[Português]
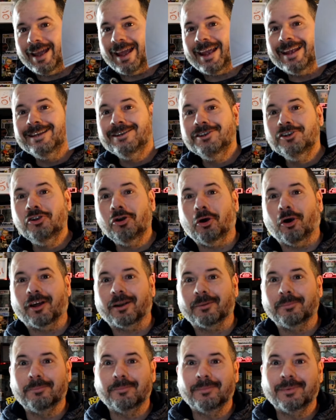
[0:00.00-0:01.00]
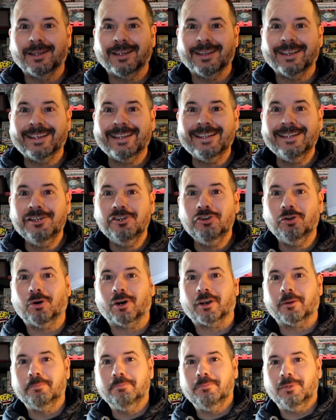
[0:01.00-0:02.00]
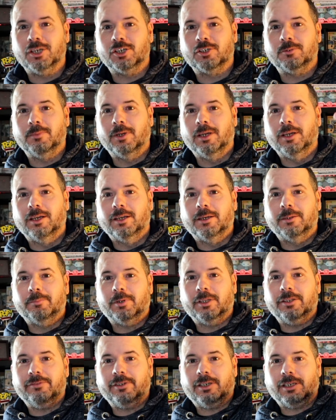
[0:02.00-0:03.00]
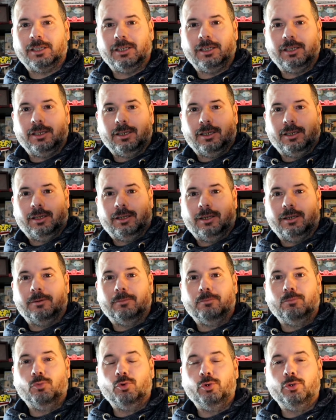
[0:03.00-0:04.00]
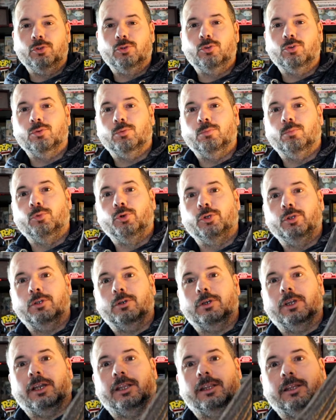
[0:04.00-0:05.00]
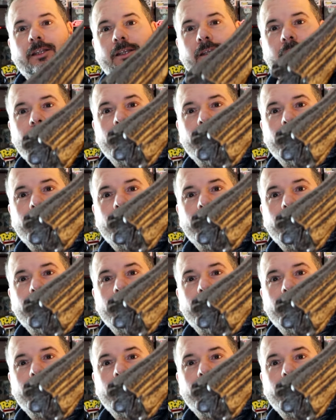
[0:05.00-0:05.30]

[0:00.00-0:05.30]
É enorme, enorme mesmo. Podem ver aqui muito, muito grande.